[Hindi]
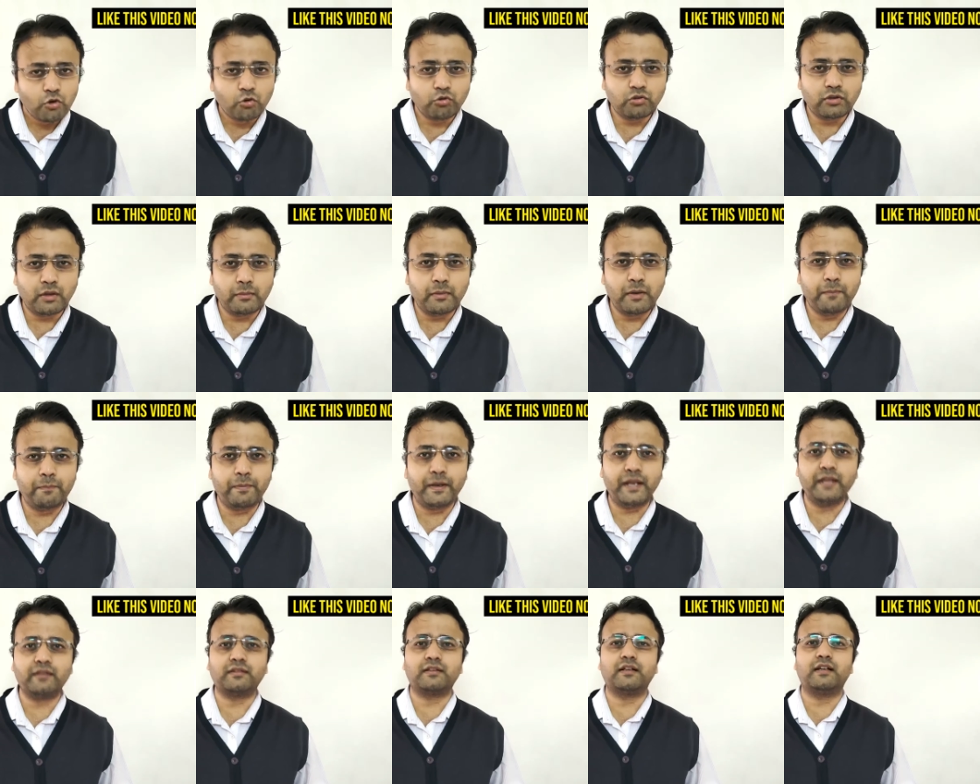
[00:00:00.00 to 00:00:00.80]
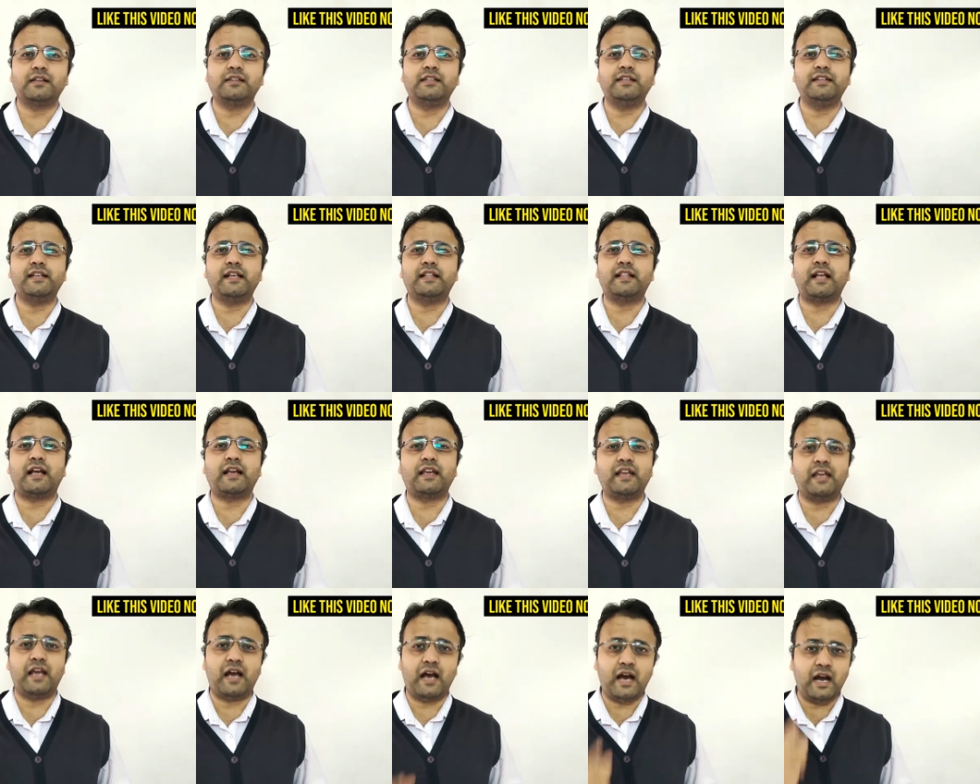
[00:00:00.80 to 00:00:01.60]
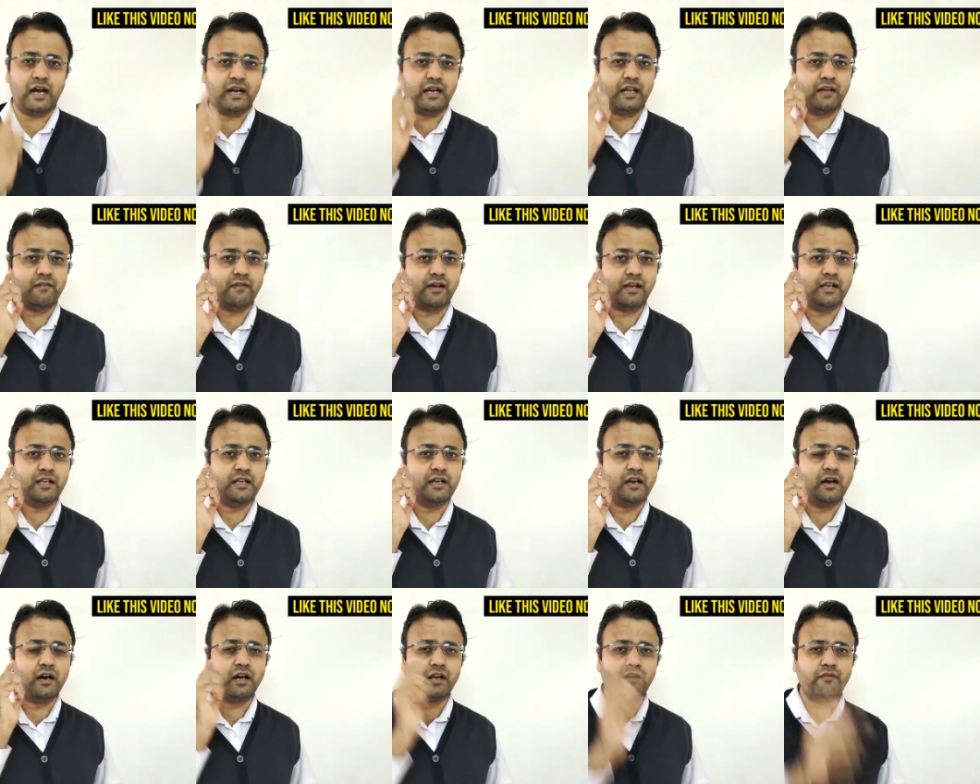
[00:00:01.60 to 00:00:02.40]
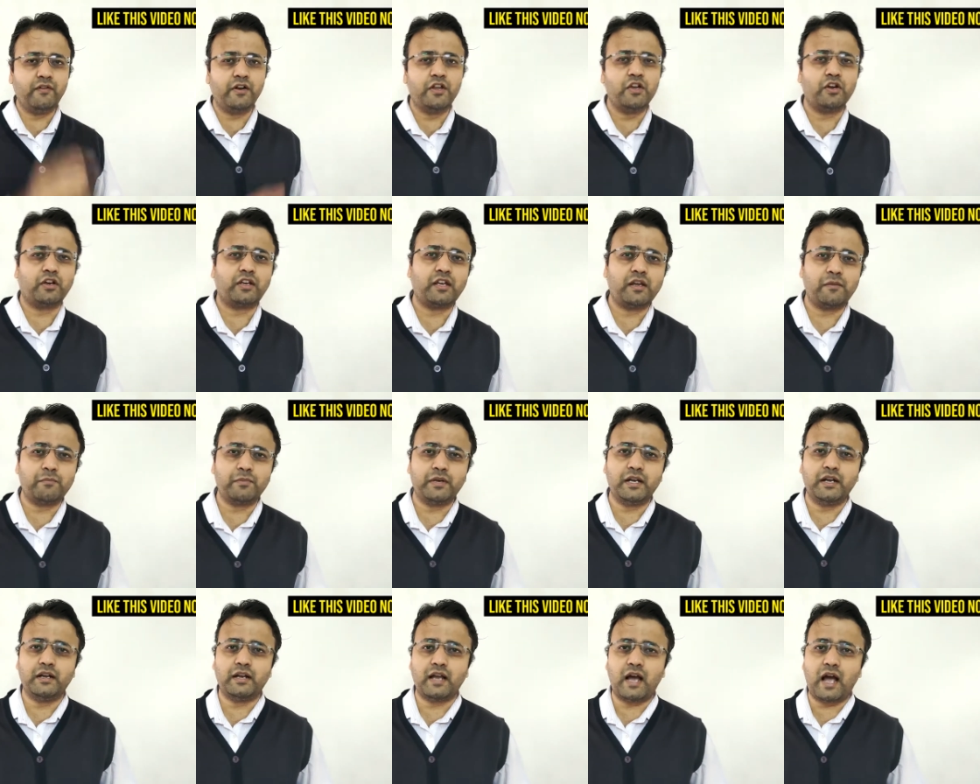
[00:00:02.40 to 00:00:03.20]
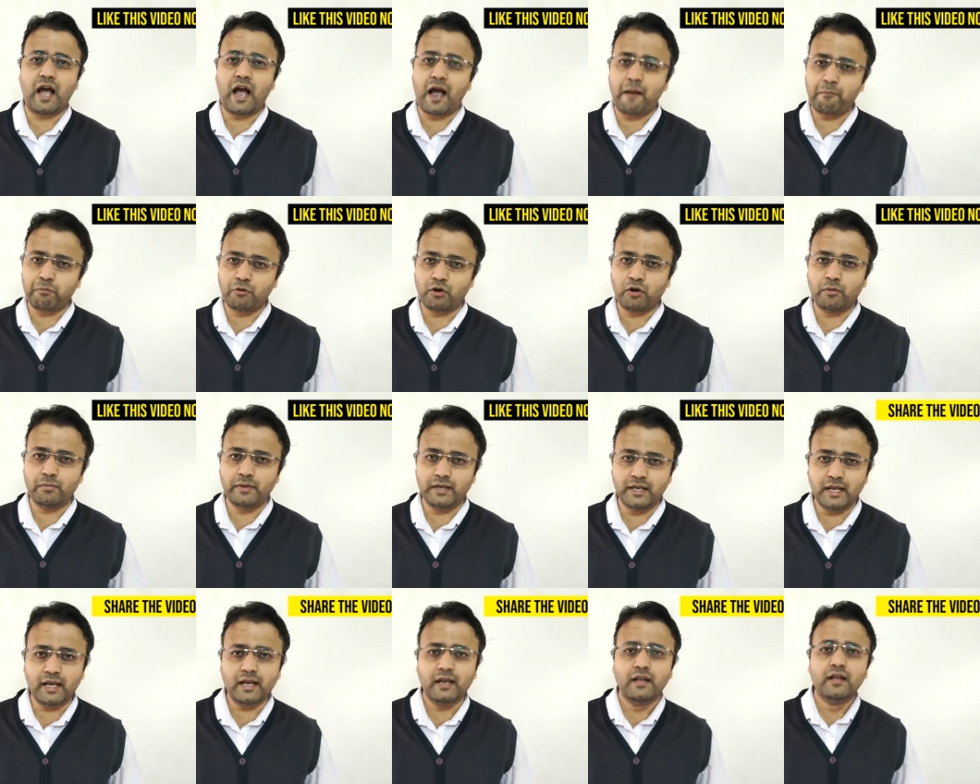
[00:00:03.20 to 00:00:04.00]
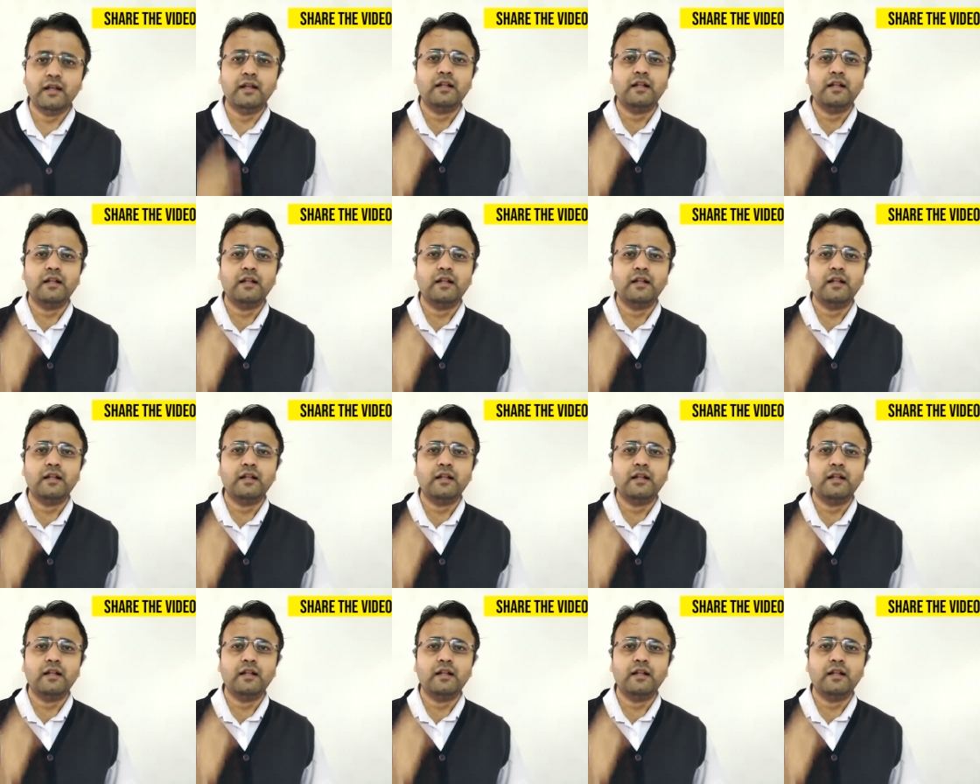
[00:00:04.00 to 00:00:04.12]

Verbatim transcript: उसे भी प्रेस कर दीजिए ताकि आने वाली हर वीडियो की अपडेट आपको मिले